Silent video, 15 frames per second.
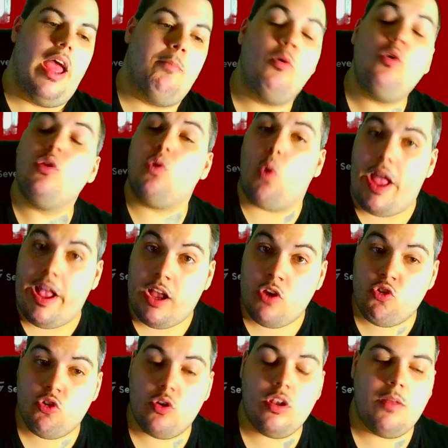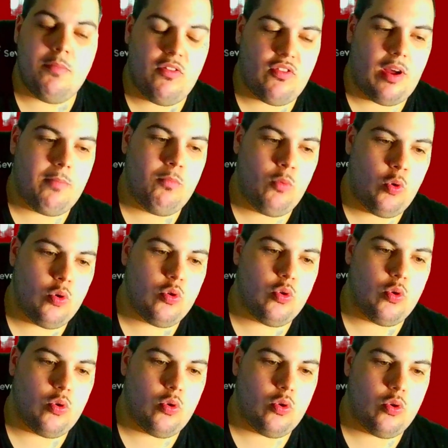È molto action, mi fa
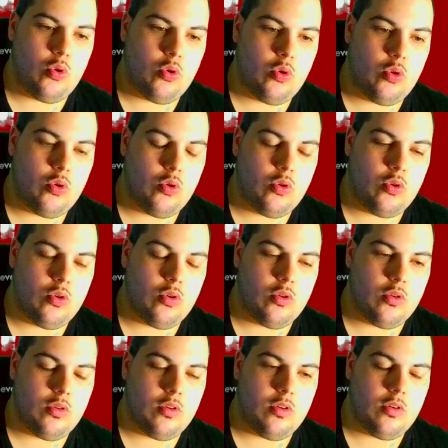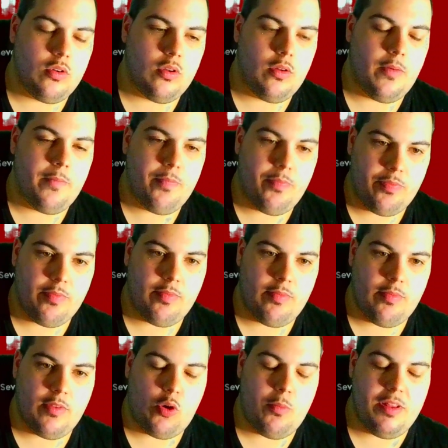molto
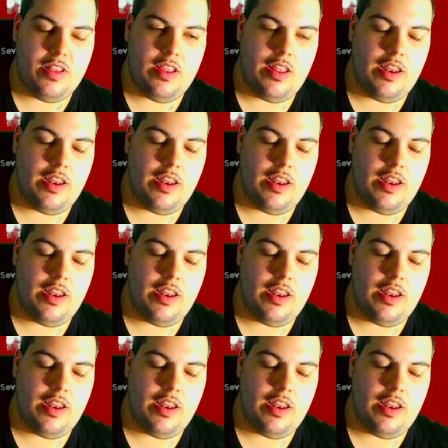come